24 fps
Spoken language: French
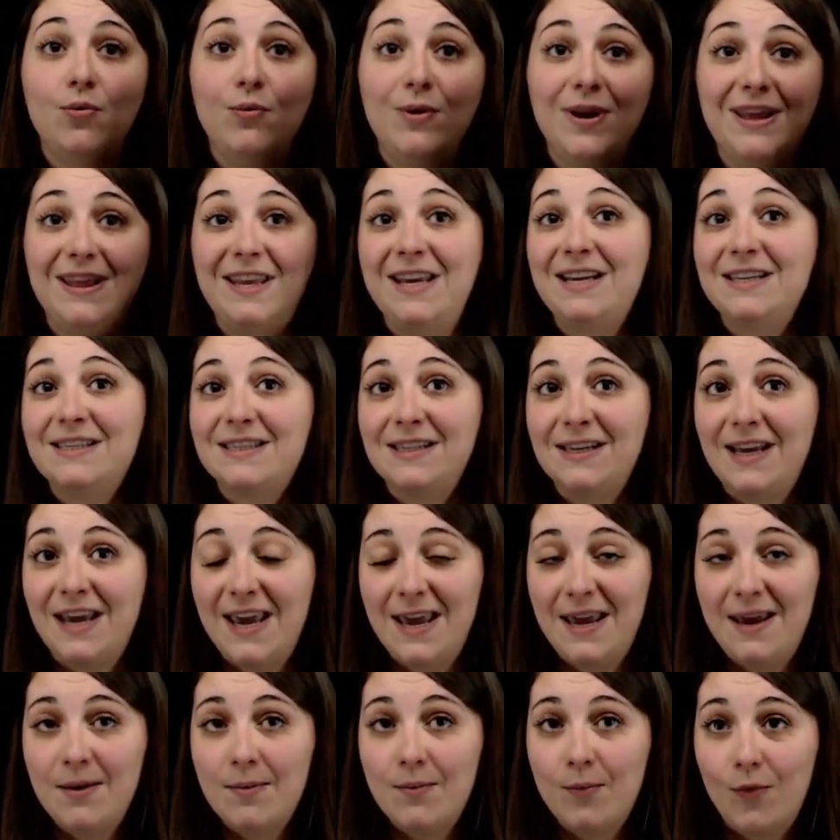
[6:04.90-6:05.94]
8x
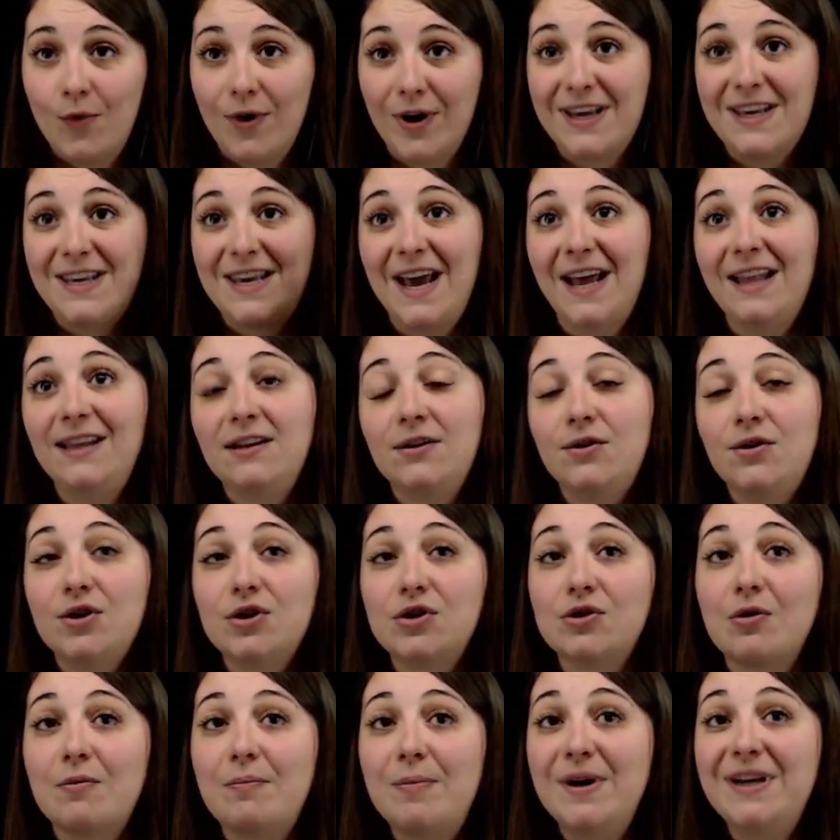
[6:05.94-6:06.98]
et moins 4 ne
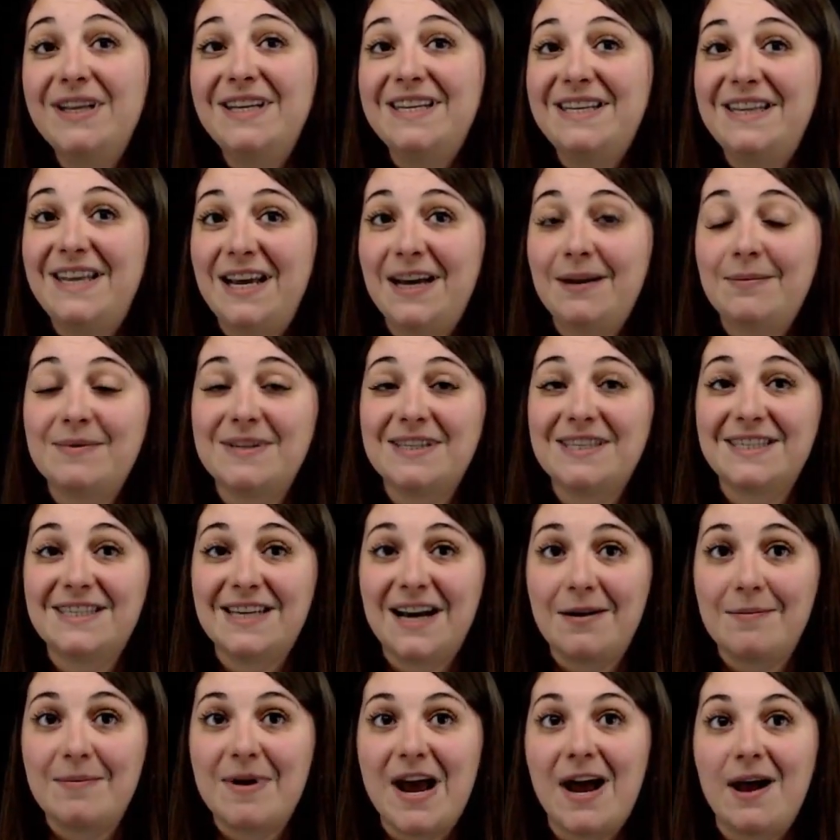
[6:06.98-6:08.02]
sont pas des termes
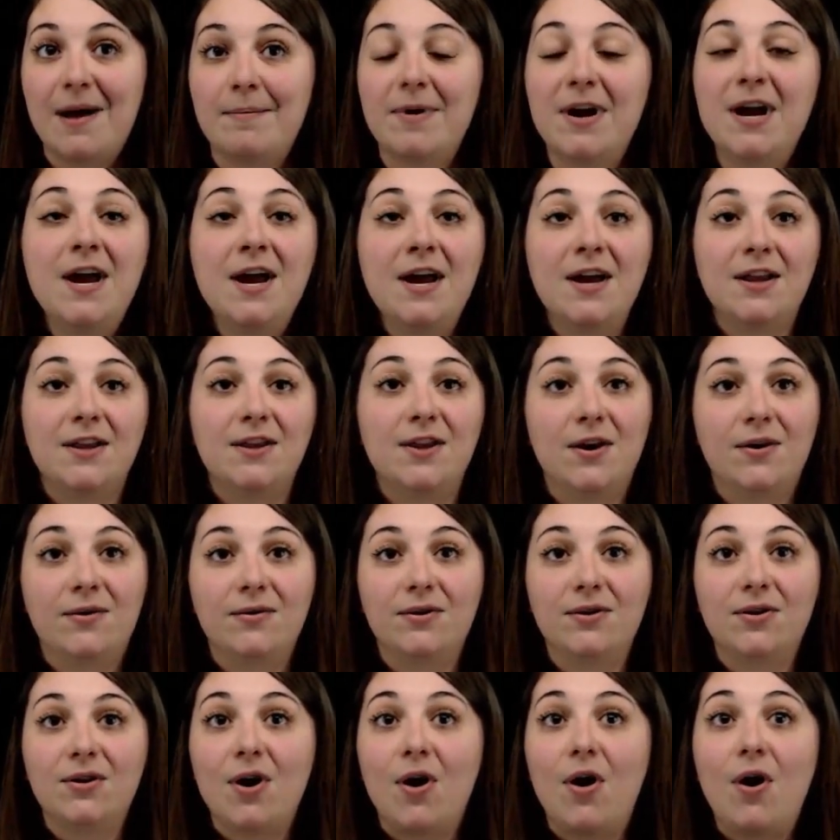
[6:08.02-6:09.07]
semblables.
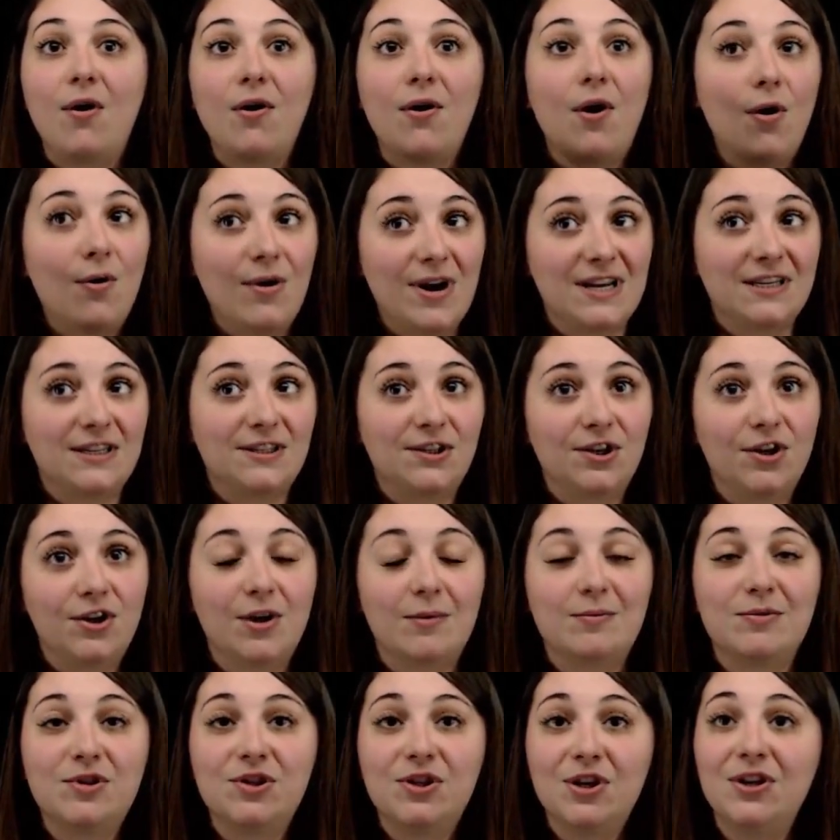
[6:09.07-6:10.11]
Donc, on laisse ça
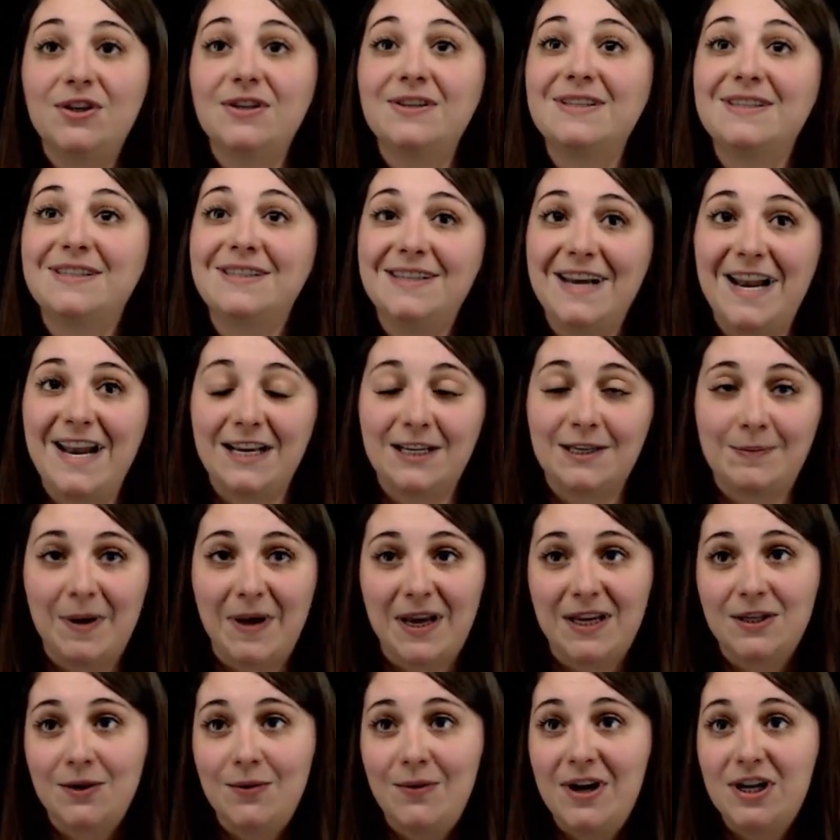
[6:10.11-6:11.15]
comme ça, c'est
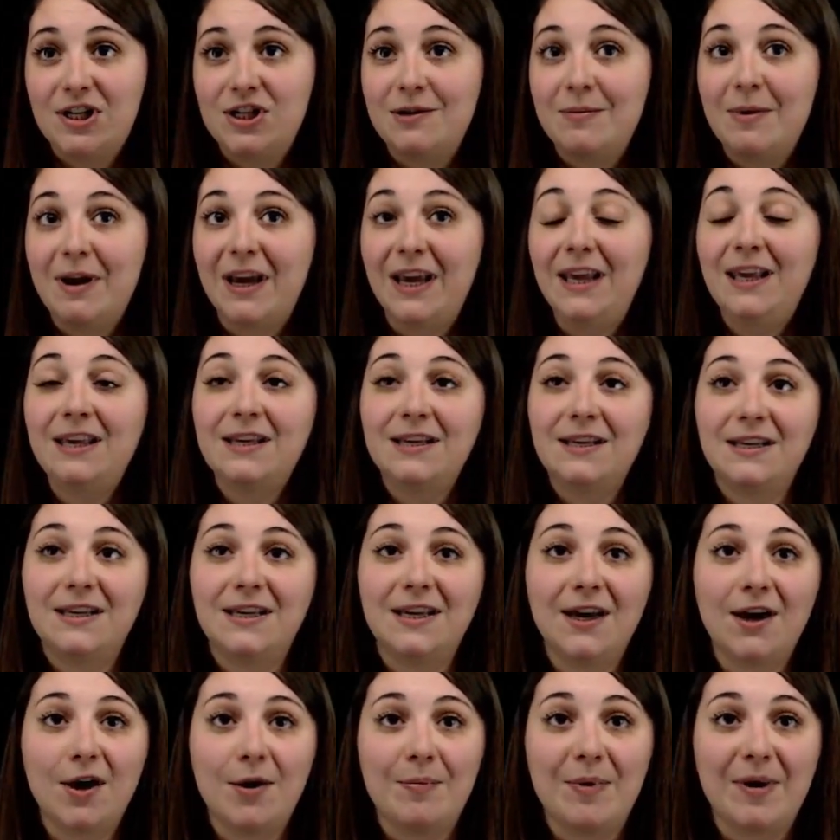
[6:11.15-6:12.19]
l'expression algébrique
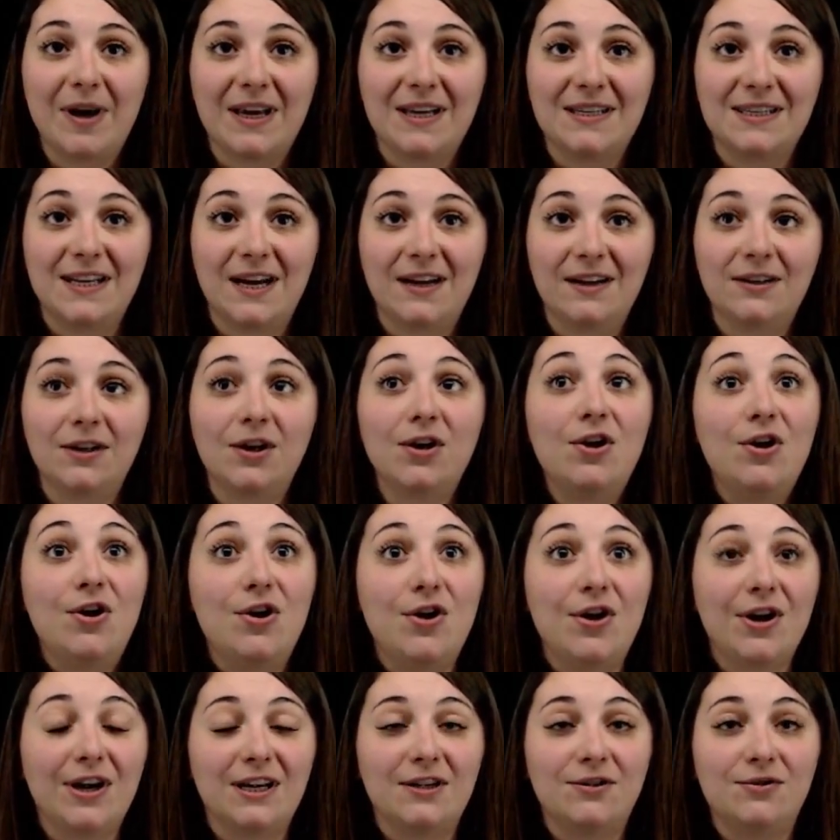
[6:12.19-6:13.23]
qui représente
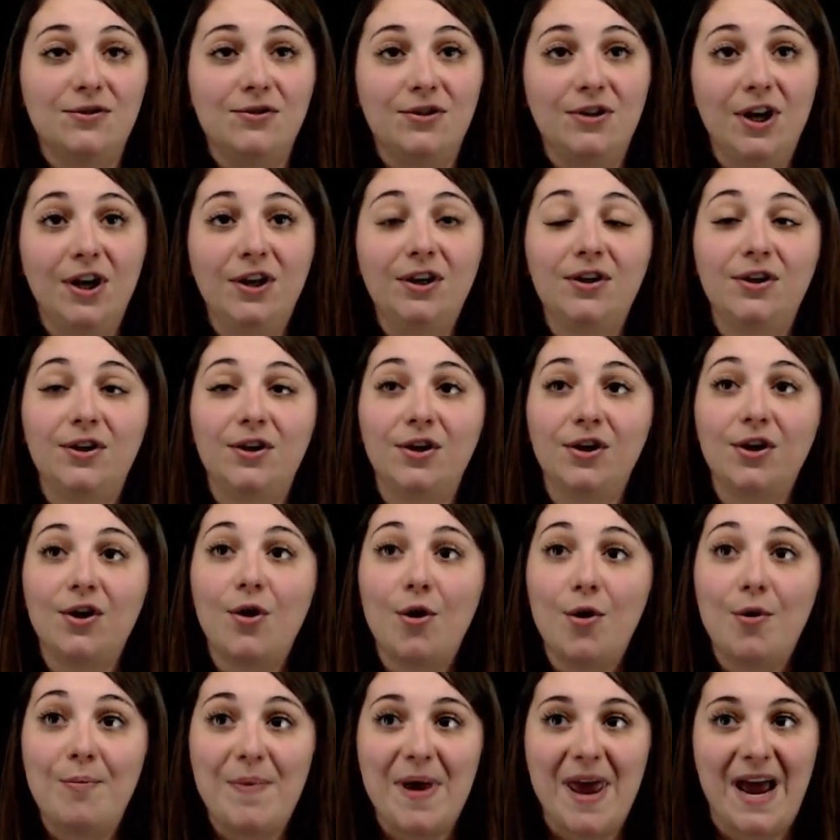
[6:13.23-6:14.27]
le résultat de notre
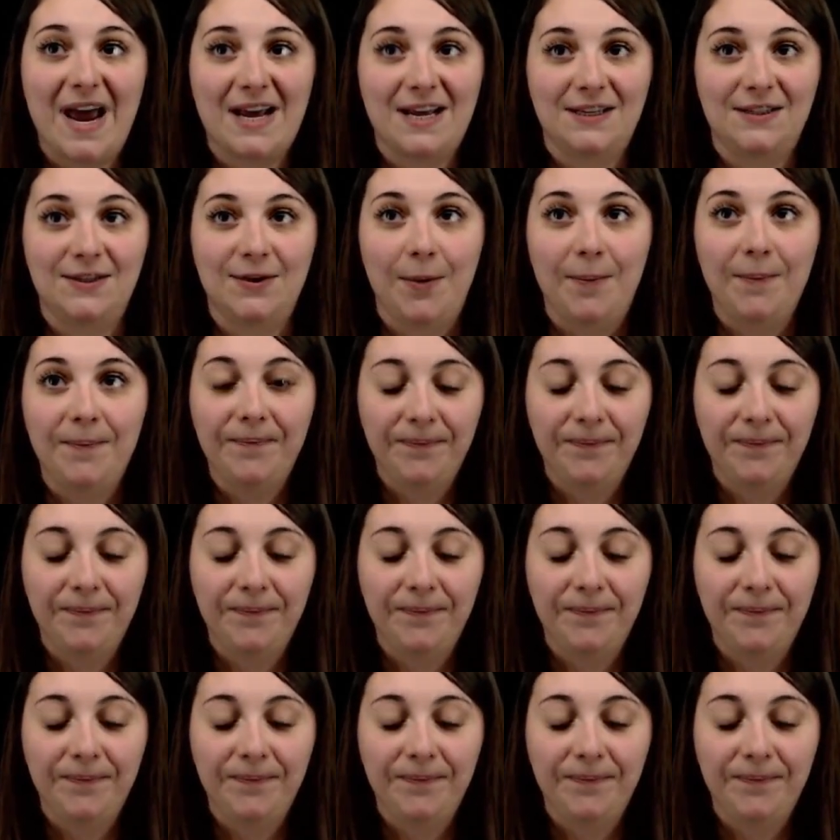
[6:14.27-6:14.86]
opération.